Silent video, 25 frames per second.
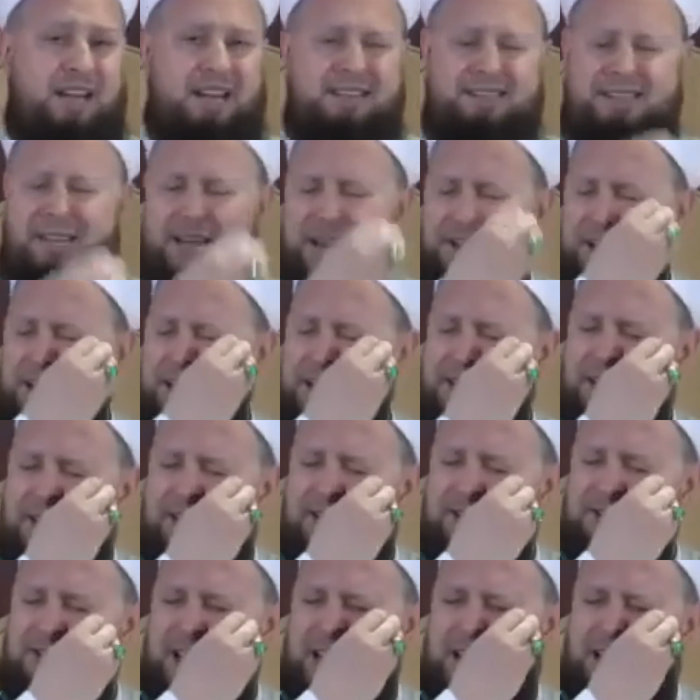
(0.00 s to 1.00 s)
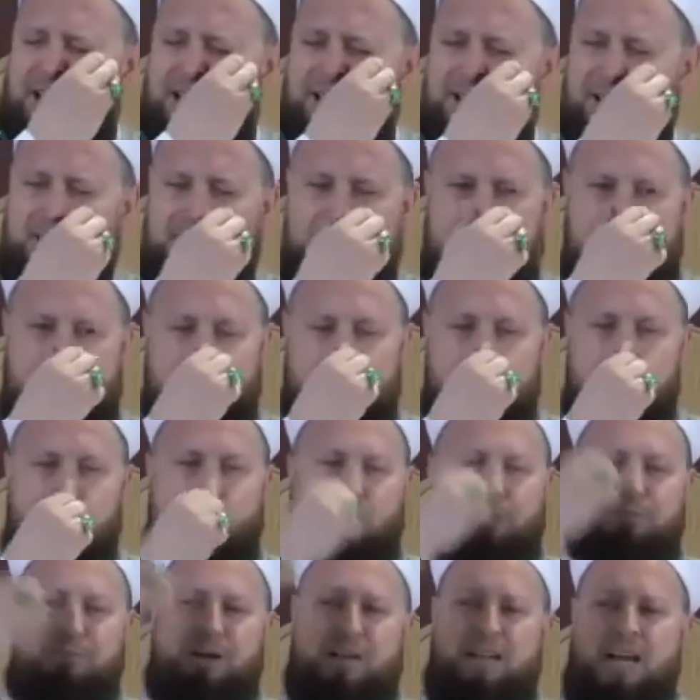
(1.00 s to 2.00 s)
Kendilerine gelince
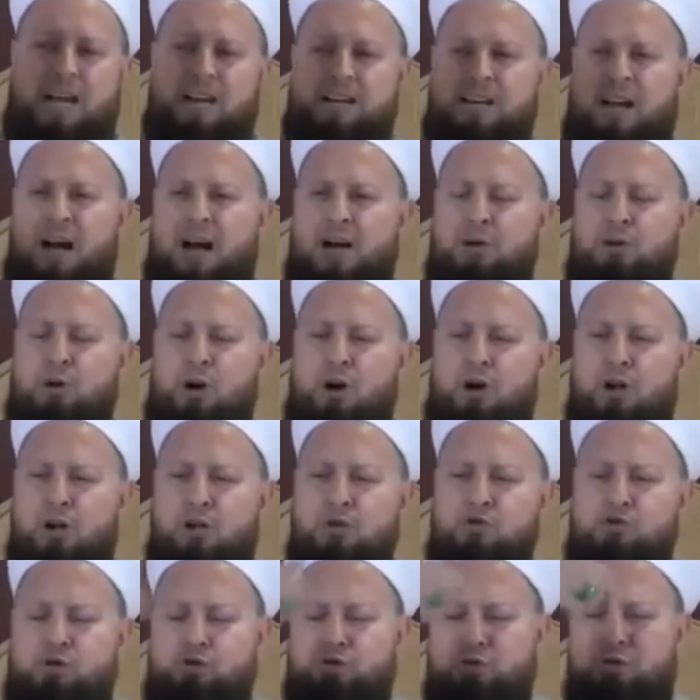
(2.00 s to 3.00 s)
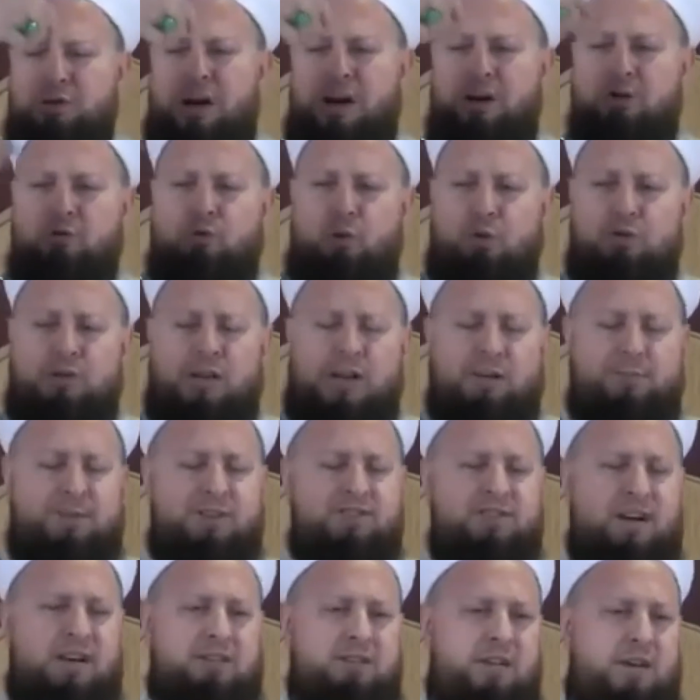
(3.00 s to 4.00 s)
bombalar yağıyor, çocukların kolları
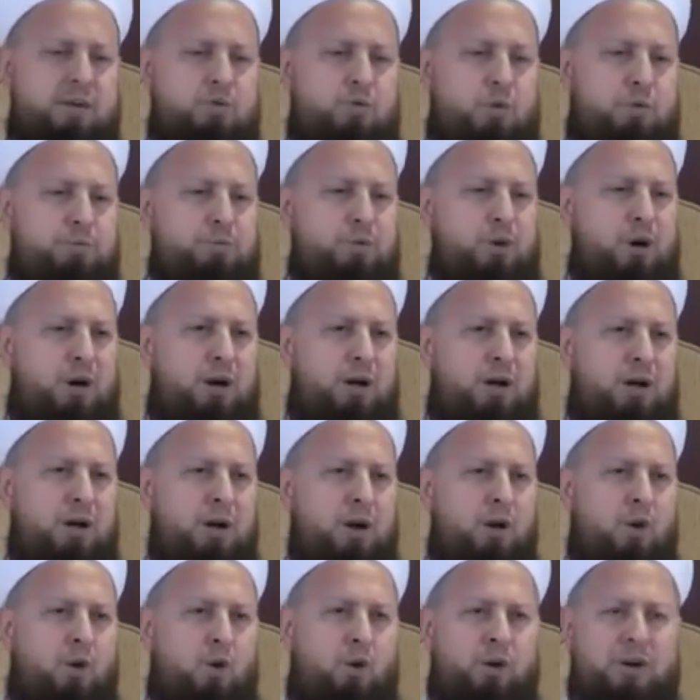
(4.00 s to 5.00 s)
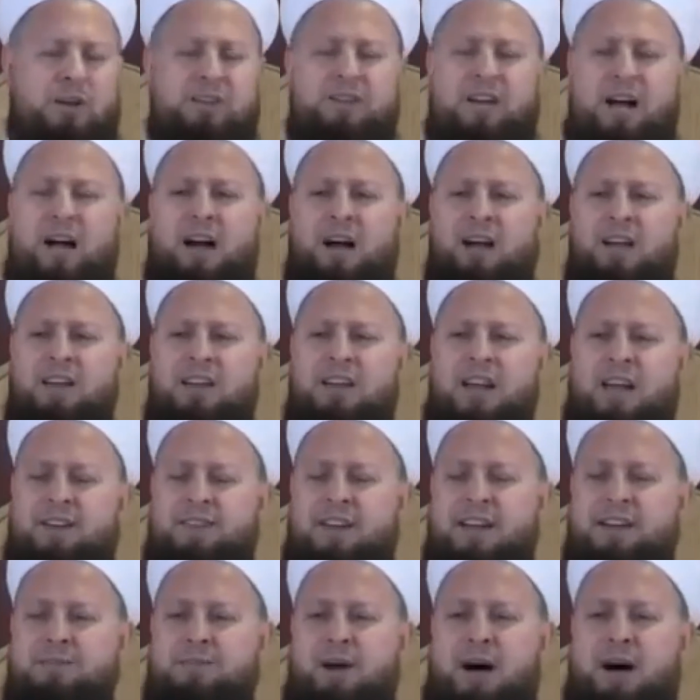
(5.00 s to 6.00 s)
bacakları kopuyor. Orada
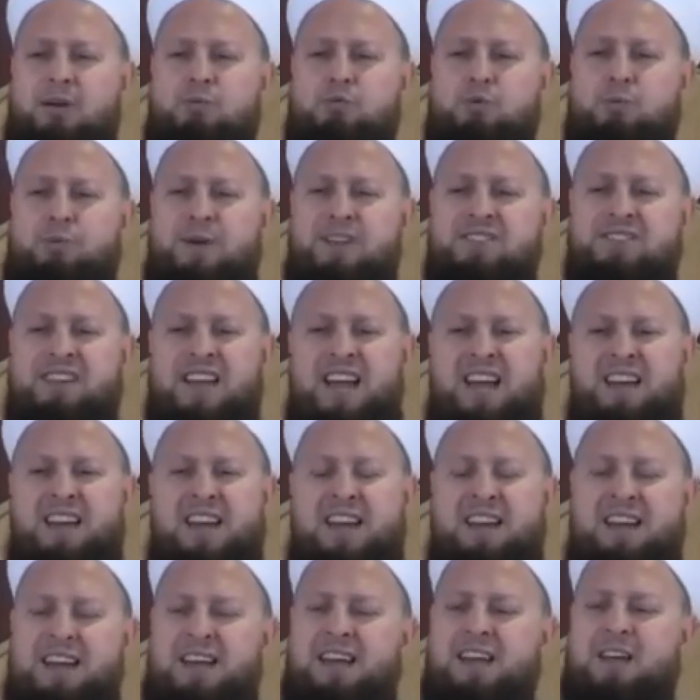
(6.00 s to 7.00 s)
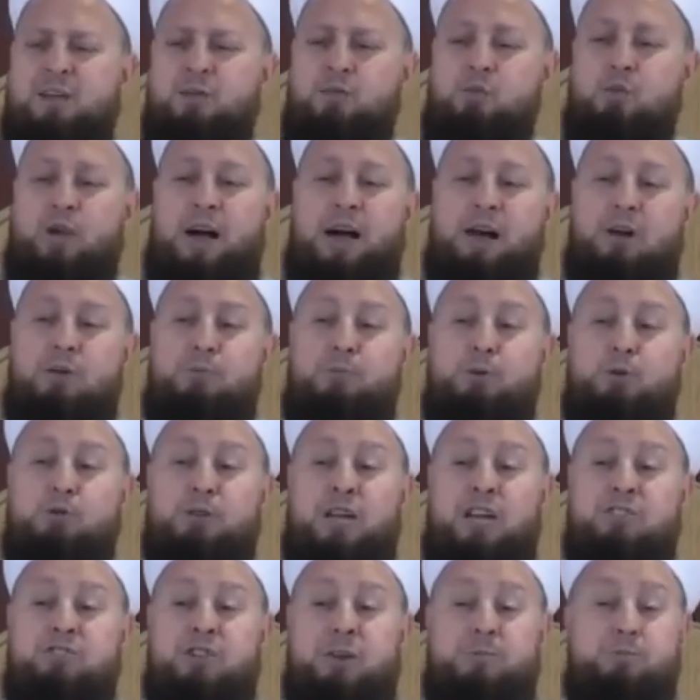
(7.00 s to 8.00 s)
efendim Avrupa CNN'i güya
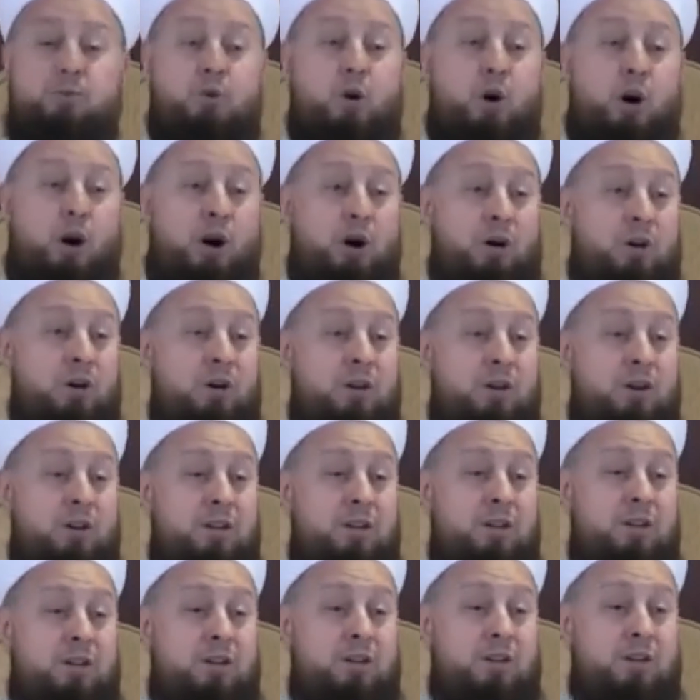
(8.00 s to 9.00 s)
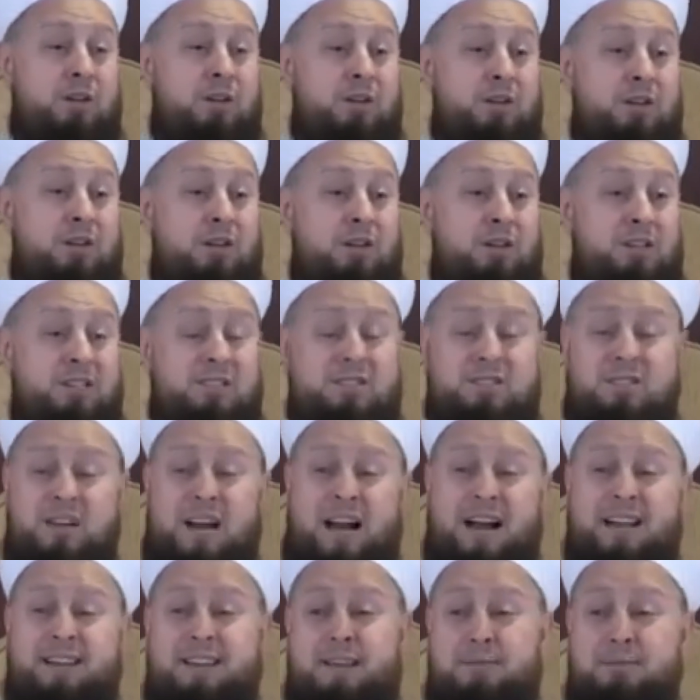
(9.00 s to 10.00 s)
röportaj yapıyor.
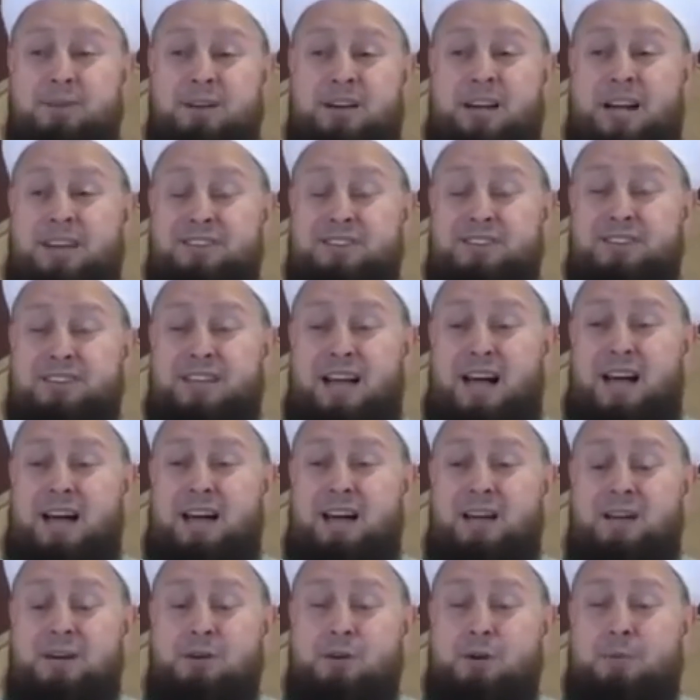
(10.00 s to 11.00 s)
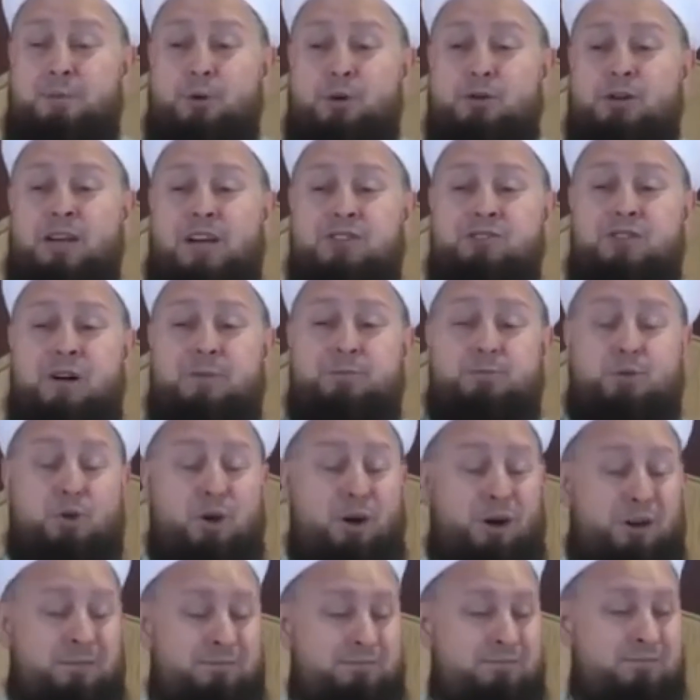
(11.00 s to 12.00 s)
İsrail'de bir kadınla röportaj
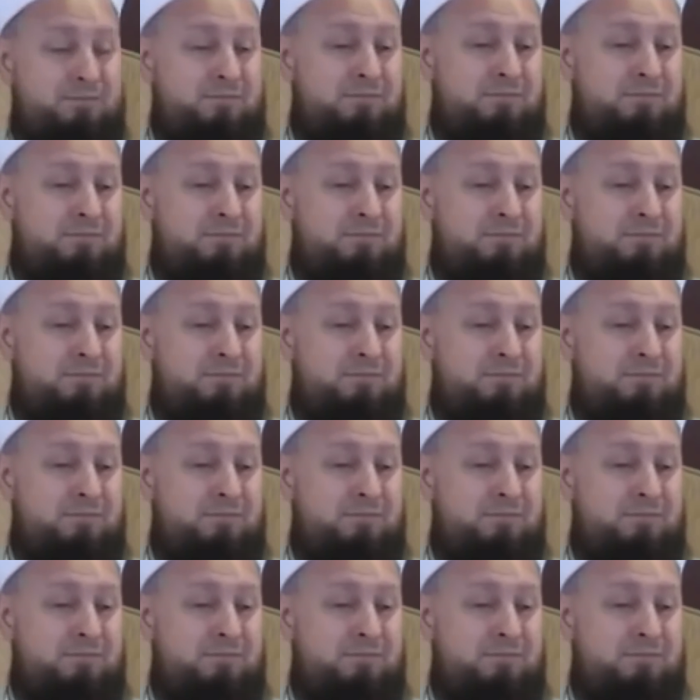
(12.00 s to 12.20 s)
yapıyor.